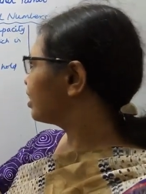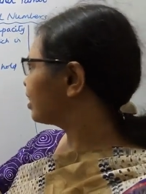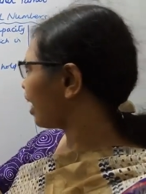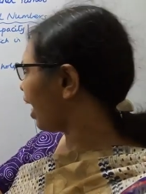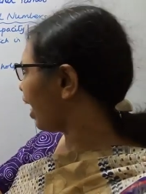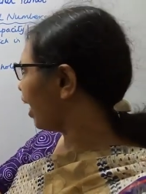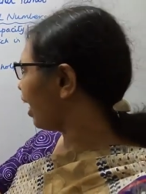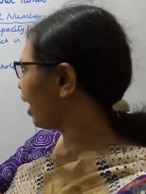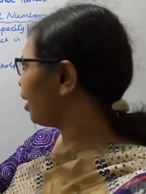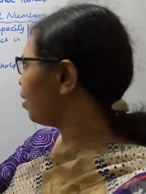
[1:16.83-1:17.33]

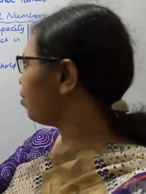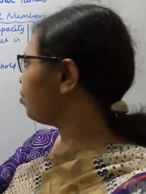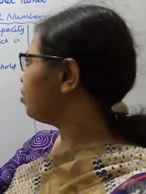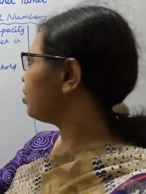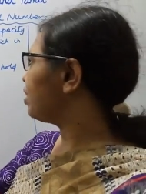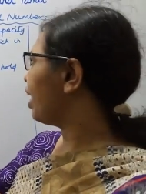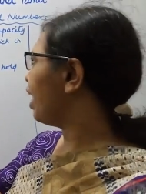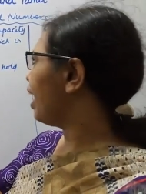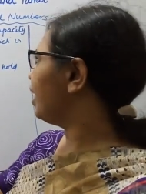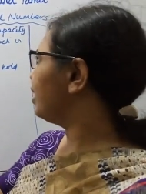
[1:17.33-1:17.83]

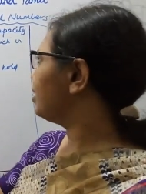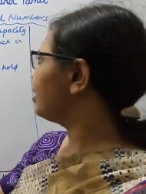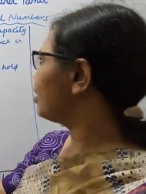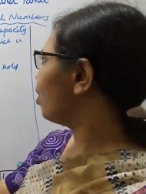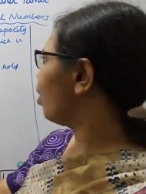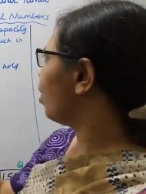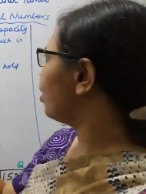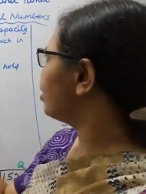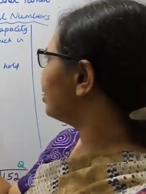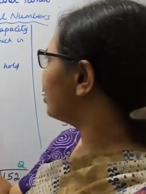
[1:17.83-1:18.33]
டைம்ஸ் ஆஸ்
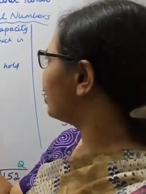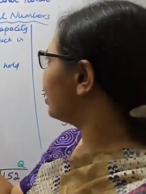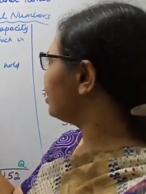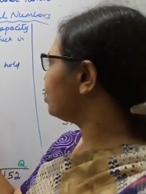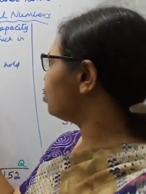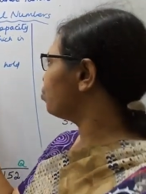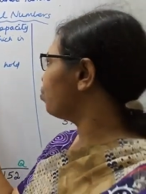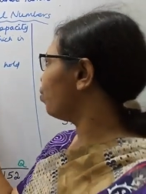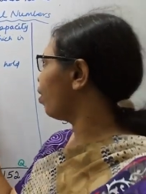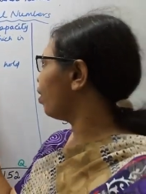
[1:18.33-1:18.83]
லார்ஜர்
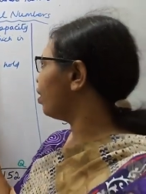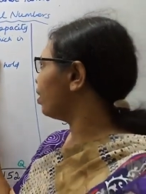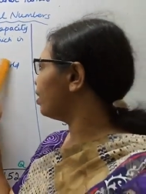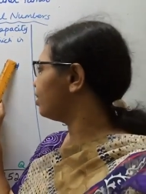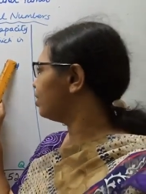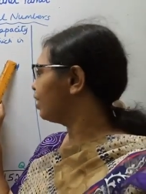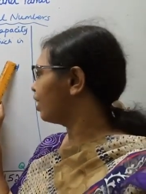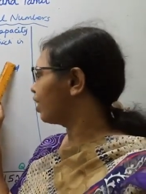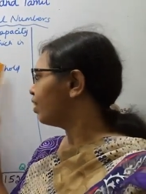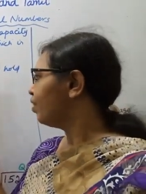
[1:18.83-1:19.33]
அஸ்
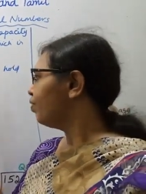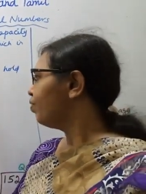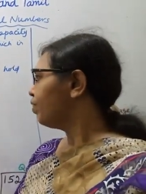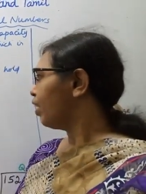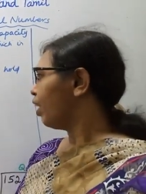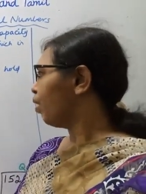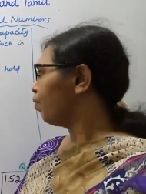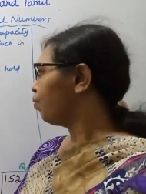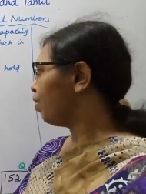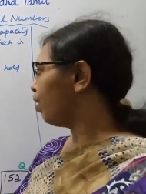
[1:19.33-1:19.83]
ஸ்மாலர் ஜக்
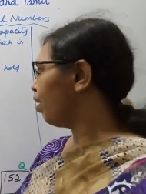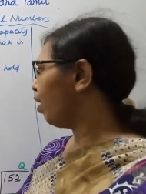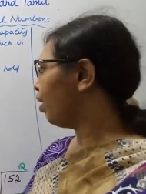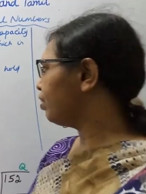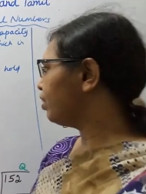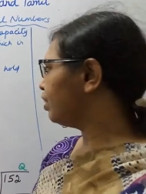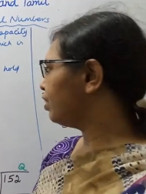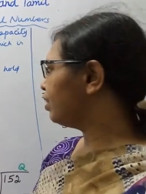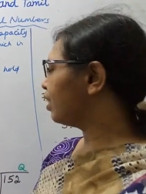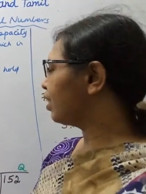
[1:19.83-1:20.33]
அப்போ
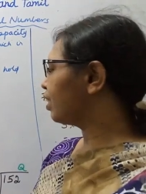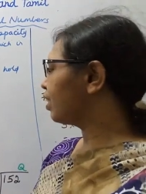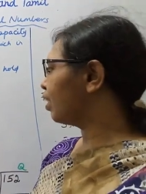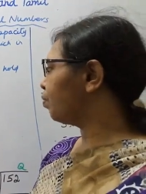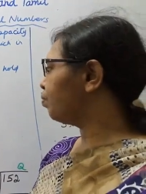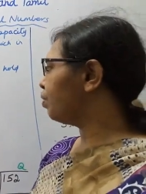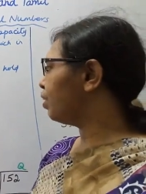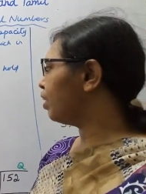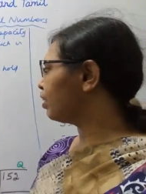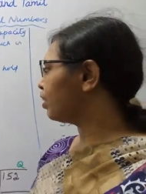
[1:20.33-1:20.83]
லார்ஜர் ஜக்
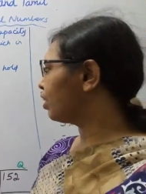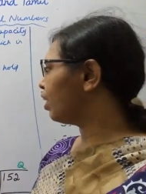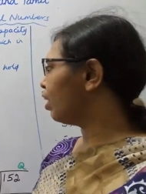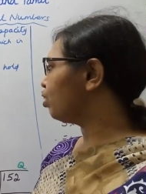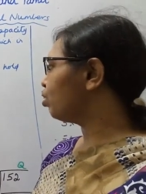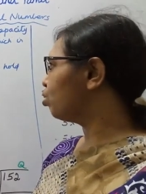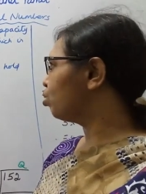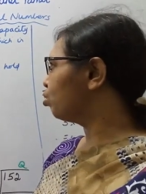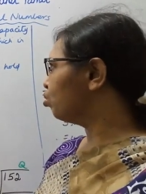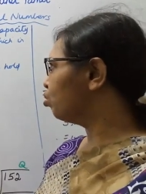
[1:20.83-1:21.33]
எப்படி
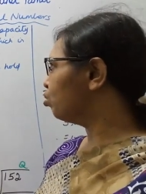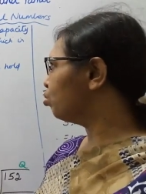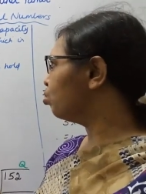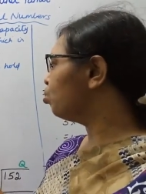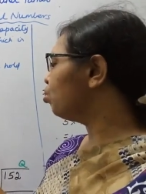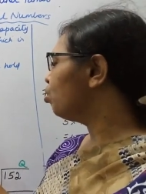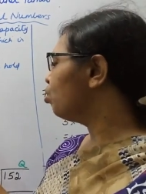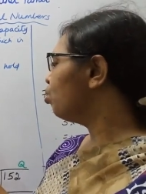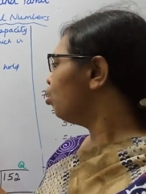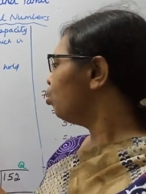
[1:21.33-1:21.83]
எழுதலாம் டூ
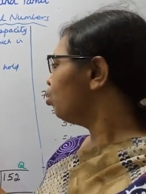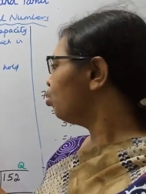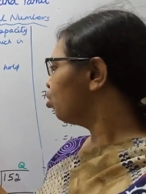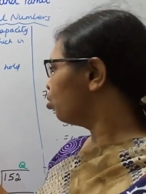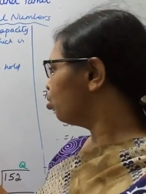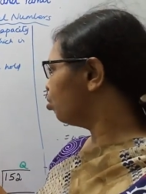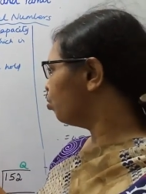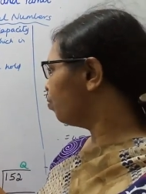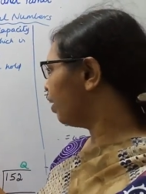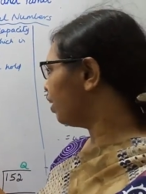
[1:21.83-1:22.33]

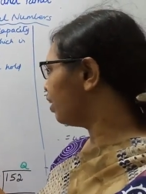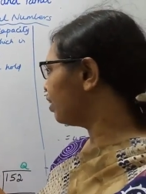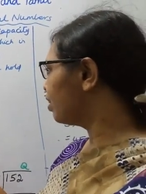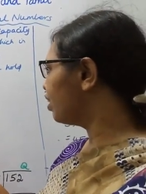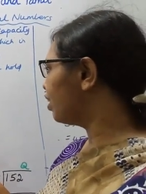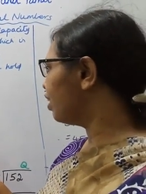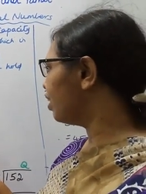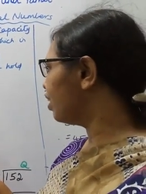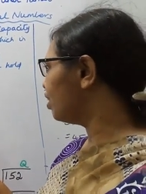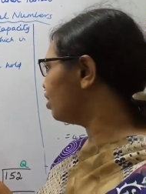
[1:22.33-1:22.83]
டூ பை
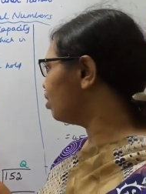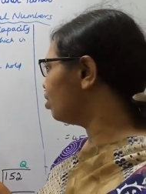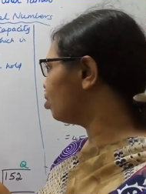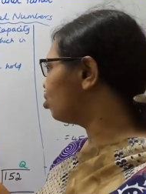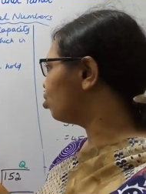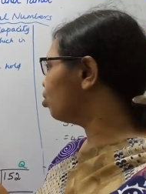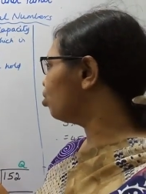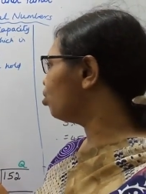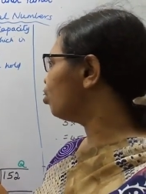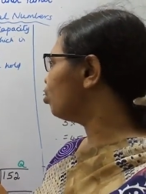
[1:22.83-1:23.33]
த்ரீ
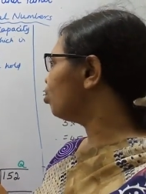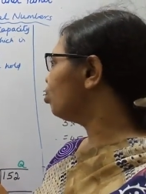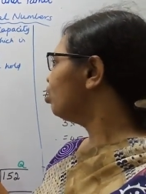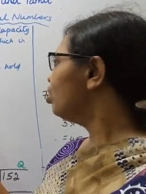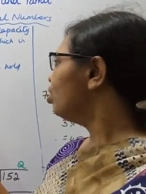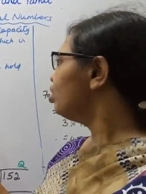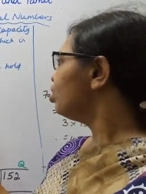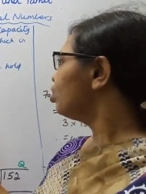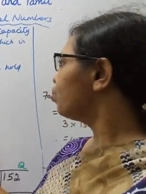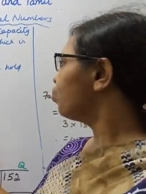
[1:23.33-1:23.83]
இன்டூ
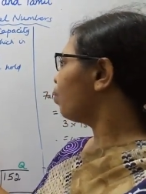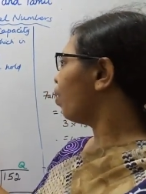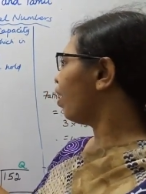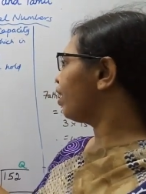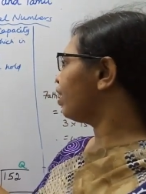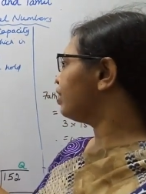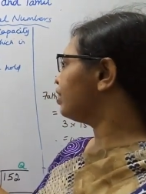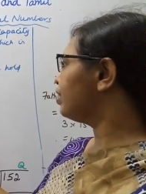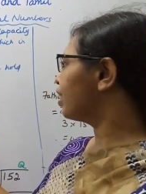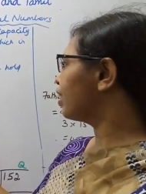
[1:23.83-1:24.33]

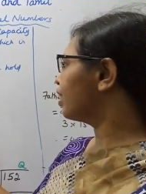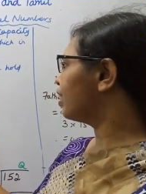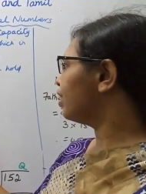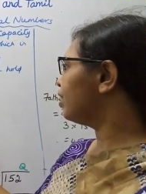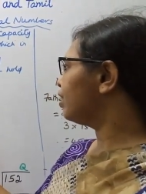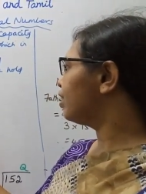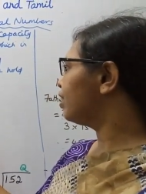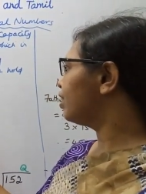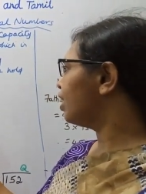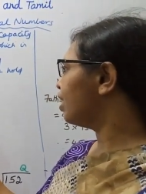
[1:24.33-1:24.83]
ஸ்மாலர் ஜக்
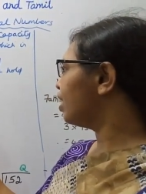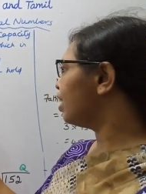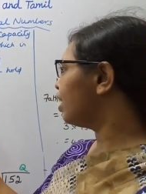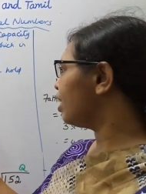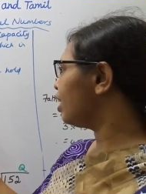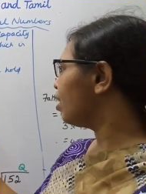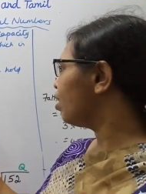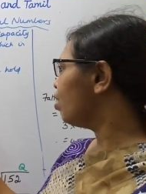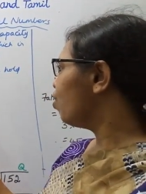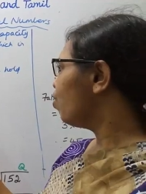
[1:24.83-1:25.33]
என்ன த்ரீ
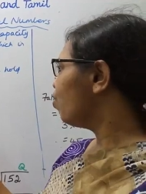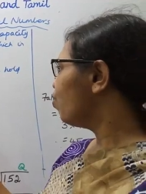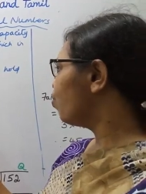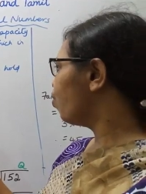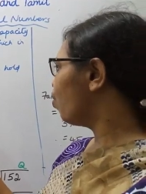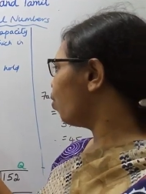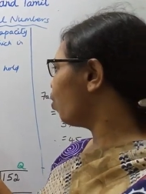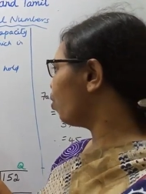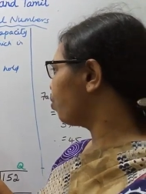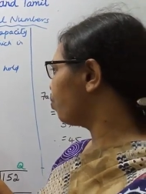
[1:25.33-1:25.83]

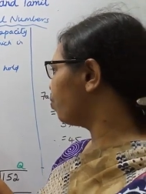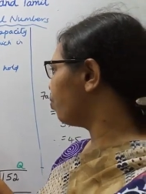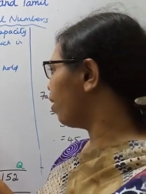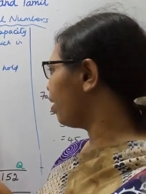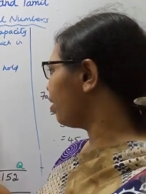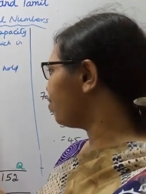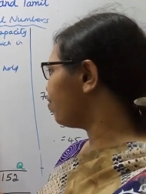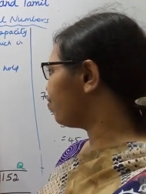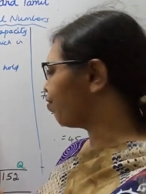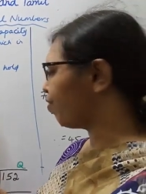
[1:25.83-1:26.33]
ஃபோர்
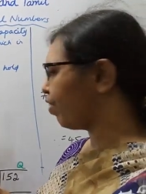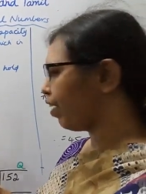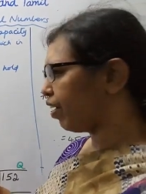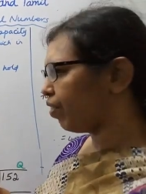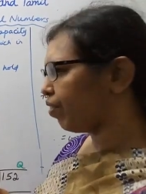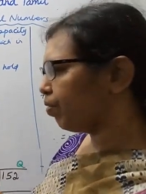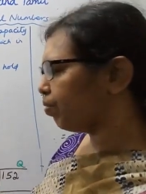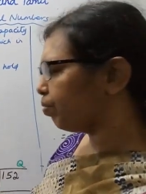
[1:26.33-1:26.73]
பை ஃபைவ்